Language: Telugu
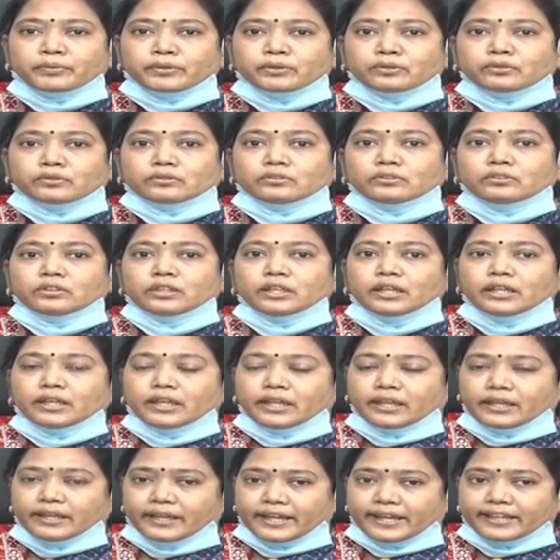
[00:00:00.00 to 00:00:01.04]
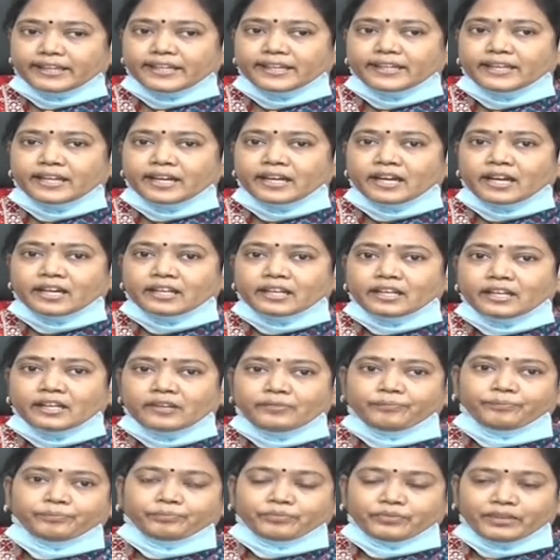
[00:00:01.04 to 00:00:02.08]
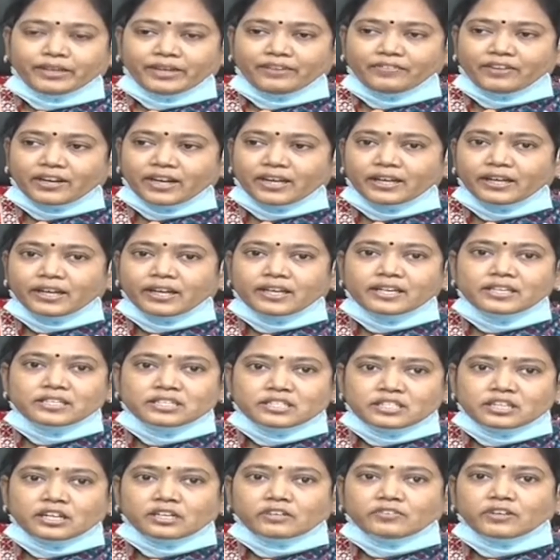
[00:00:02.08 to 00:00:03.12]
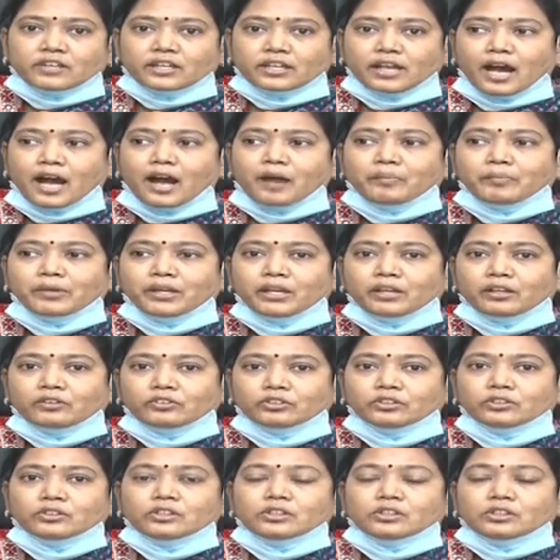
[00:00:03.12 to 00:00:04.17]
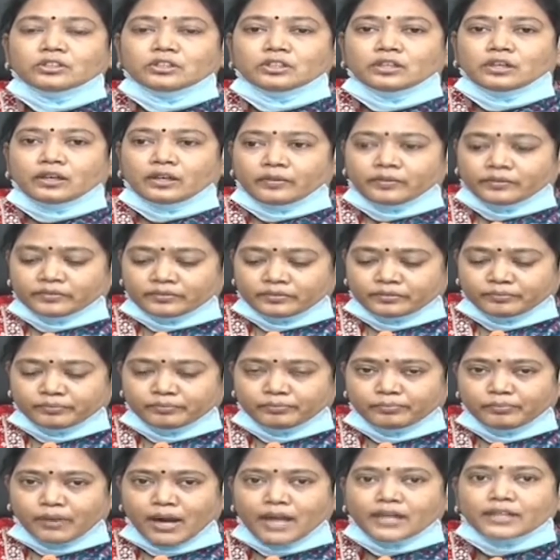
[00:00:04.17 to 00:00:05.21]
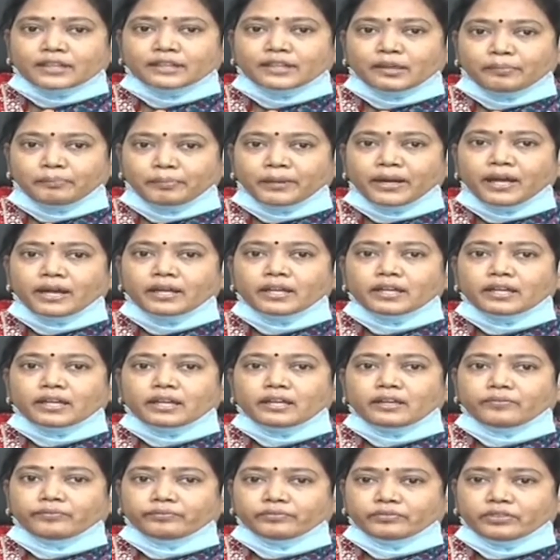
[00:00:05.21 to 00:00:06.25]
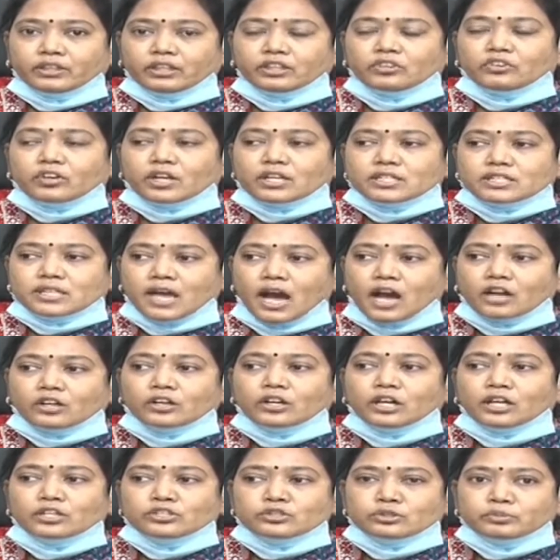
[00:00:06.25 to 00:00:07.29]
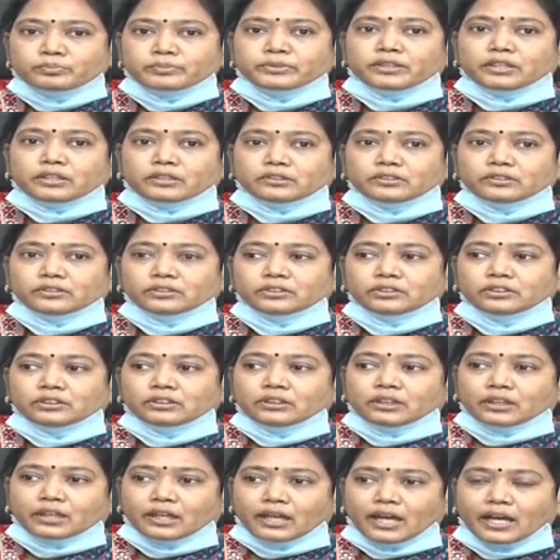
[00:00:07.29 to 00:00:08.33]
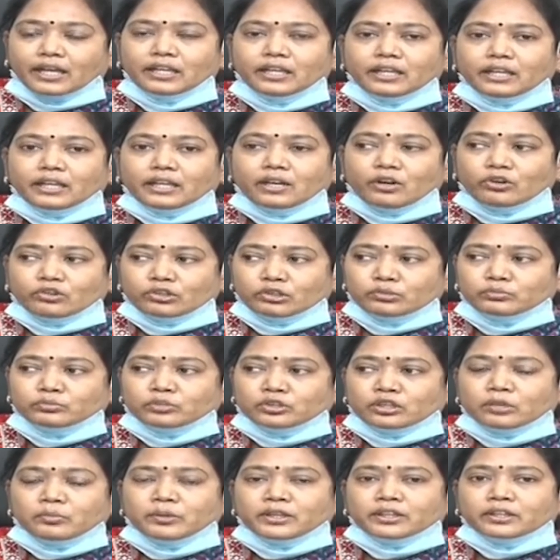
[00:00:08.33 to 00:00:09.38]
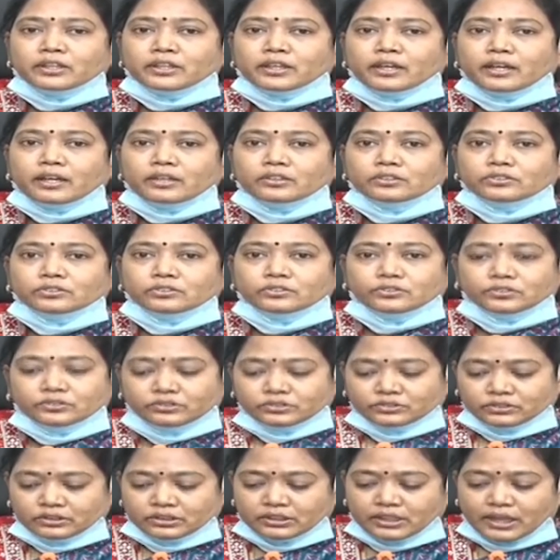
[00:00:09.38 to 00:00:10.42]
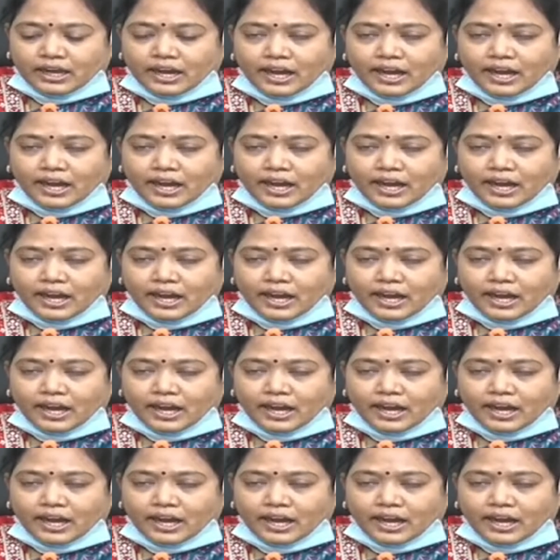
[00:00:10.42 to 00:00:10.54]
ఏదైనా కానీ ఎవరైనా ఇచ్చినటువంటి హామీలు మాట తప్పడానికి ఇది ఒక సాకుగా చూపుతారు కానీ గౌరవ ముఖ్యమంత్రి గారు అటువంటి